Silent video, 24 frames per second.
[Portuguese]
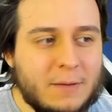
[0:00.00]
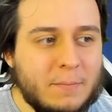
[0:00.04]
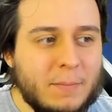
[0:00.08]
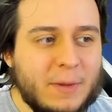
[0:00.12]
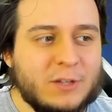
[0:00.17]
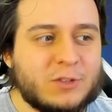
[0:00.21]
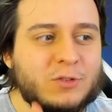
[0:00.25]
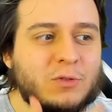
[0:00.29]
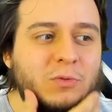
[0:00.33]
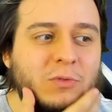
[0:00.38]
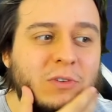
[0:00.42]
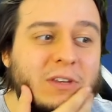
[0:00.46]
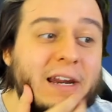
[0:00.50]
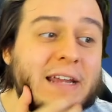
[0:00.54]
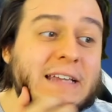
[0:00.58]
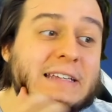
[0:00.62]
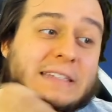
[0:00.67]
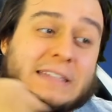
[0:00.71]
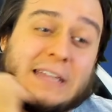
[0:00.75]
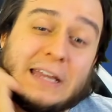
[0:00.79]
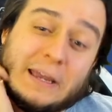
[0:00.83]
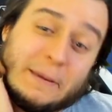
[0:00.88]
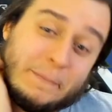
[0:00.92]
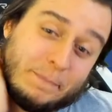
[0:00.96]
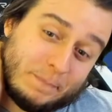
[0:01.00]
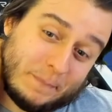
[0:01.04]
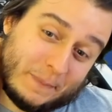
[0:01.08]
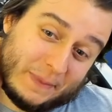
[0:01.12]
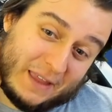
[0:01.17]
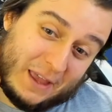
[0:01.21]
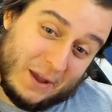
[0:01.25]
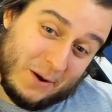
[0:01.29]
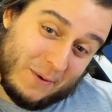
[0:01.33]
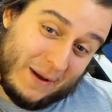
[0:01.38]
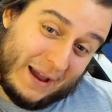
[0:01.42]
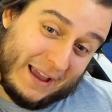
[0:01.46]
mas com 3D
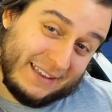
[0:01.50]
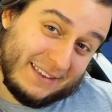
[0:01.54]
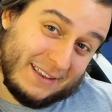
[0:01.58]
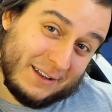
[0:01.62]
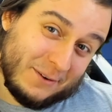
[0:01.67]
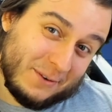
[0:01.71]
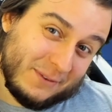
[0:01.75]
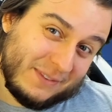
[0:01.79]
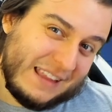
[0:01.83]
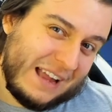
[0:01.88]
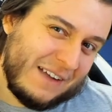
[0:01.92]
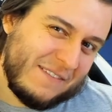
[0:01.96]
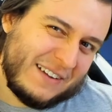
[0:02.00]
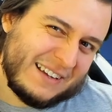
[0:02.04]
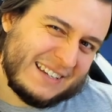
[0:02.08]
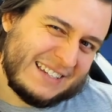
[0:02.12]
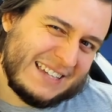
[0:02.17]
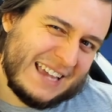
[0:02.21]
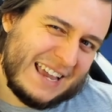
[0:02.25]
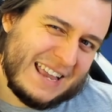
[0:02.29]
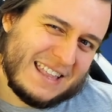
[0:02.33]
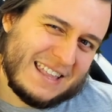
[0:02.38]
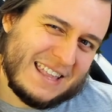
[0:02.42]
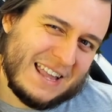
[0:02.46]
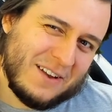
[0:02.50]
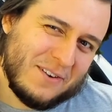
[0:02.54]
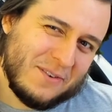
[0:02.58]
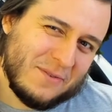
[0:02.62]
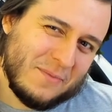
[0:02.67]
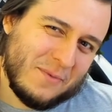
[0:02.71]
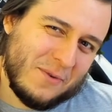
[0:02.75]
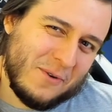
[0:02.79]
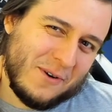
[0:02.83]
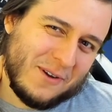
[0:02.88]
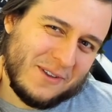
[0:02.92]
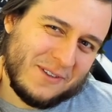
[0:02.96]
eu ainda não estava aceitando
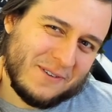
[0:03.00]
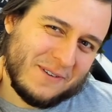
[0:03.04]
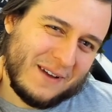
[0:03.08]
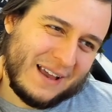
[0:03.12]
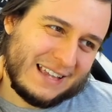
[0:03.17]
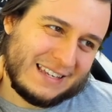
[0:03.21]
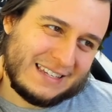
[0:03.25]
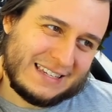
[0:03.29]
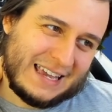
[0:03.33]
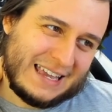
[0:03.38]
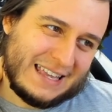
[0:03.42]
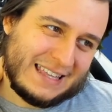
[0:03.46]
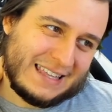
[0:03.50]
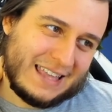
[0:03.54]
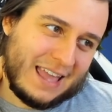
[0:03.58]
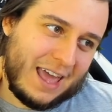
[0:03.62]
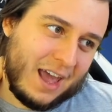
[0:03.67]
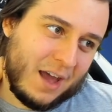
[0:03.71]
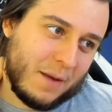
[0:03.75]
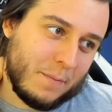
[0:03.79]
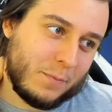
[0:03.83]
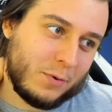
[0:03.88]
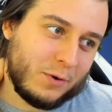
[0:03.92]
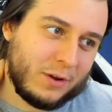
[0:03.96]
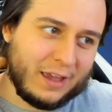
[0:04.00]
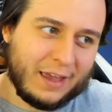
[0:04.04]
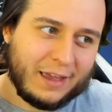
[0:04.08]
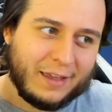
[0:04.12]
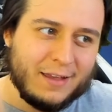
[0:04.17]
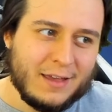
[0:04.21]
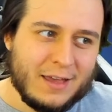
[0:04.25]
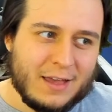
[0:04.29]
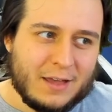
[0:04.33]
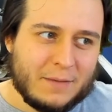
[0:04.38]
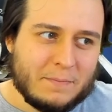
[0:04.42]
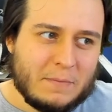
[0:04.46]
muito essa ideia, porque
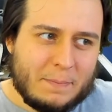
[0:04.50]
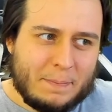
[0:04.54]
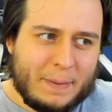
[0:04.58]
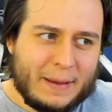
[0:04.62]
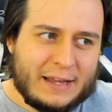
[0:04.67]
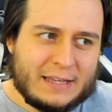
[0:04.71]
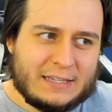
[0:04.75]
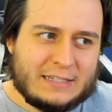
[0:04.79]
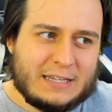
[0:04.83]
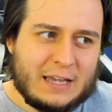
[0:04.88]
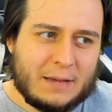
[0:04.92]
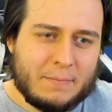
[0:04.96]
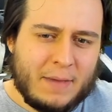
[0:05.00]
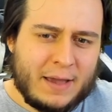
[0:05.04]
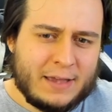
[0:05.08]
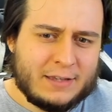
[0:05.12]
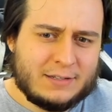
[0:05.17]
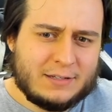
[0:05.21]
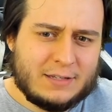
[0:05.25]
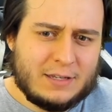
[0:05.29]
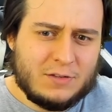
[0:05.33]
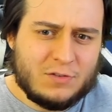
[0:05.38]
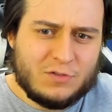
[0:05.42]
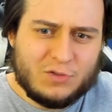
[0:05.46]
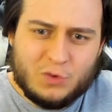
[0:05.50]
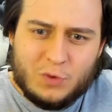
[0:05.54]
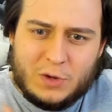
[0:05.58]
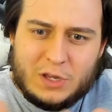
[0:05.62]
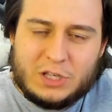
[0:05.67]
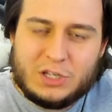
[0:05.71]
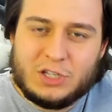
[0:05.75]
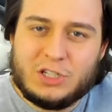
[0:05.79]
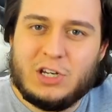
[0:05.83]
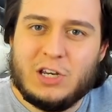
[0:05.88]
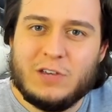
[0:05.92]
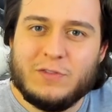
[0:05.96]
me parecia mais
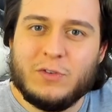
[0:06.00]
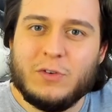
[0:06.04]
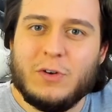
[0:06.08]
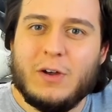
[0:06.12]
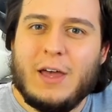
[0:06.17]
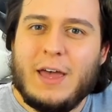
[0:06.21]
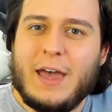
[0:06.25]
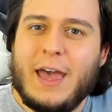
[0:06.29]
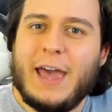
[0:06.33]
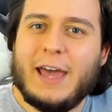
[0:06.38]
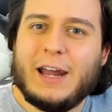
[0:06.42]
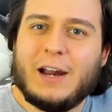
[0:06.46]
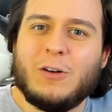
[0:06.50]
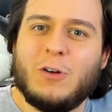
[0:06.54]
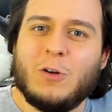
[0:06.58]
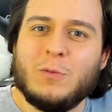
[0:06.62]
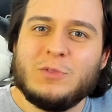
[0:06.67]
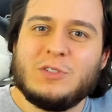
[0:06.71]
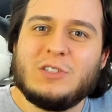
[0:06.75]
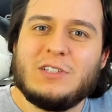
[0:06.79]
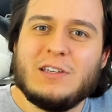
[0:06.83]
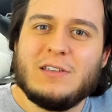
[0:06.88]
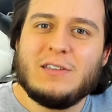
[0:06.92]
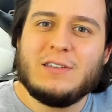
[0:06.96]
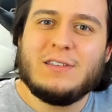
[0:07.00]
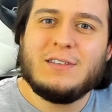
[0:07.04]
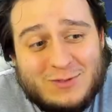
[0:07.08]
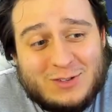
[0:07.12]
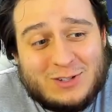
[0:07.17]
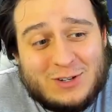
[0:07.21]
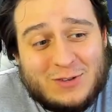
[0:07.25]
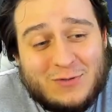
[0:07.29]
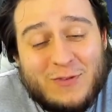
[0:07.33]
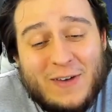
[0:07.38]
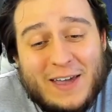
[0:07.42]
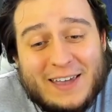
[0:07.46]
intuitivo, era como se
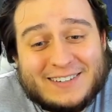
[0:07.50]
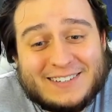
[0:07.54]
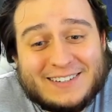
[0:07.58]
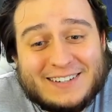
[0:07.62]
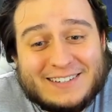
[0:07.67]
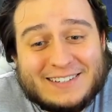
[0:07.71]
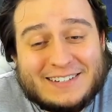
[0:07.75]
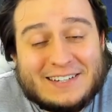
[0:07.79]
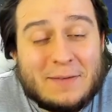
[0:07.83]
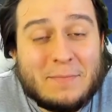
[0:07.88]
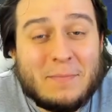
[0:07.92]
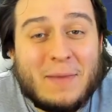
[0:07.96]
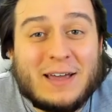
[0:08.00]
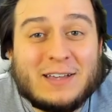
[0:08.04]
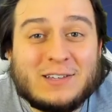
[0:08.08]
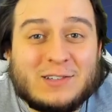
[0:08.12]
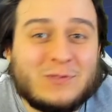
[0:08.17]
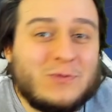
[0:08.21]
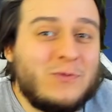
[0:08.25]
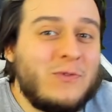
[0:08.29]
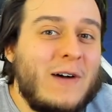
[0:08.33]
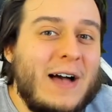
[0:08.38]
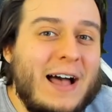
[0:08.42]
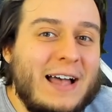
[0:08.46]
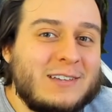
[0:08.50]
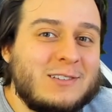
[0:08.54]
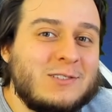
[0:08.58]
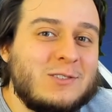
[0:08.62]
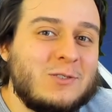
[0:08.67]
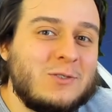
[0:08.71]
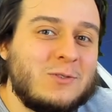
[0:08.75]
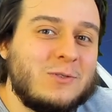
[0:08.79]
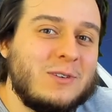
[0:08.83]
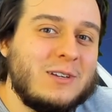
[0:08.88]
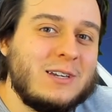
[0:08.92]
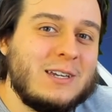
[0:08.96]
tivesse que ser mais
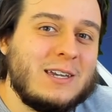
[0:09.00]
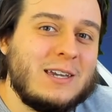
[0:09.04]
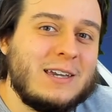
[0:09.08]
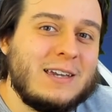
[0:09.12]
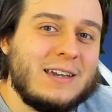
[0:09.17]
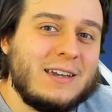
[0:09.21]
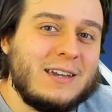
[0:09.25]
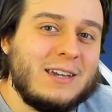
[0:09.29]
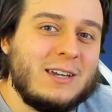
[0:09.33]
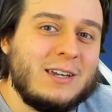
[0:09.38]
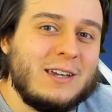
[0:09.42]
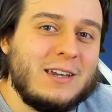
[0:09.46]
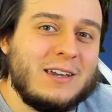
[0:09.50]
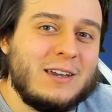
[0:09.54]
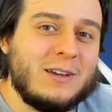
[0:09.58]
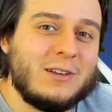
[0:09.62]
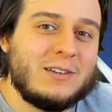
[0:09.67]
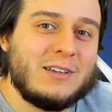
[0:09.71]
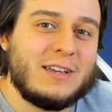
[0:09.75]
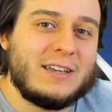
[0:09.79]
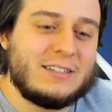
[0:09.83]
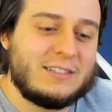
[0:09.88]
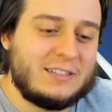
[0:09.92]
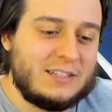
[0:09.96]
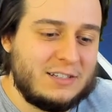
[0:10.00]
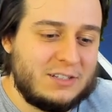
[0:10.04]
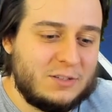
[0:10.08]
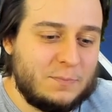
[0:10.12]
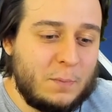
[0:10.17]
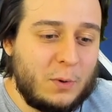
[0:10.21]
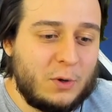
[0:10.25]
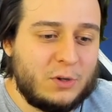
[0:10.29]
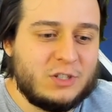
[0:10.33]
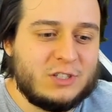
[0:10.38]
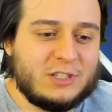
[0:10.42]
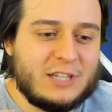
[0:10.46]
fácil e, e, e esses
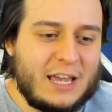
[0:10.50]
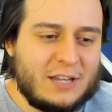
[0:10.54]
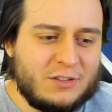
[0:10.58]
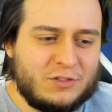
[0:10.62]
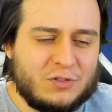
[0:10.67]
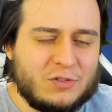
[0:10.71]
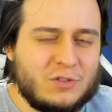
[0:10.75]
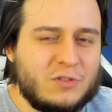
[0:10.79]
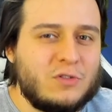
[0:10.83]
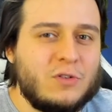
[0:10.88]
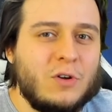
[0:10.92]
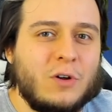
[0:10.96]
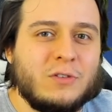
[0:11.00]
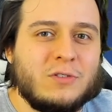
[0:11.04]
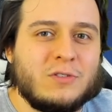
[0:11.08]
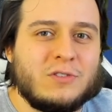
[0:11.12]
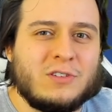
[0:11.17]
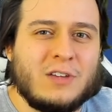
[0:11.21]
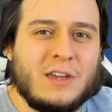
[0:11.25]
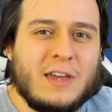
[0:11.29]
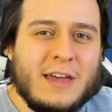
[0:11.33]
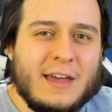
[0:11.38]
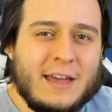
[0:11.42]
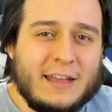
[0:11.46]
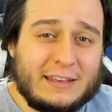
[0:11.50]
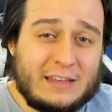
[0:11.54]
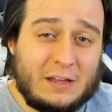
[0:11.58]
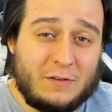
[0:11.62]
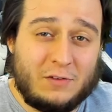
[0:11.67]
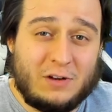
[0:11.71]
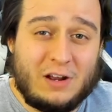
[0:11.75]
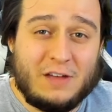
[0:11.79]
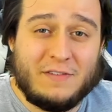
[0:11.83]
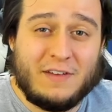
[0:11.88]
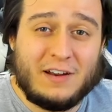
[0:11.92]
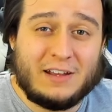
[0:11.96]
processos todos
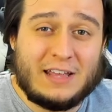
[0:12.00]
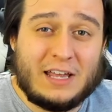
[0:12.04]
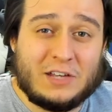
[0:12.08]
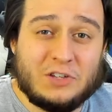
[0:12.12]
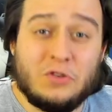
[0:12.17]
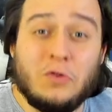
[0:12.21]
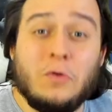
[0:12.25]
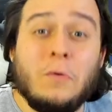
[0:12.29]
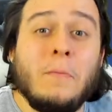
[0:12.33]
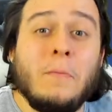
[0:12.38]
estavam na verdade no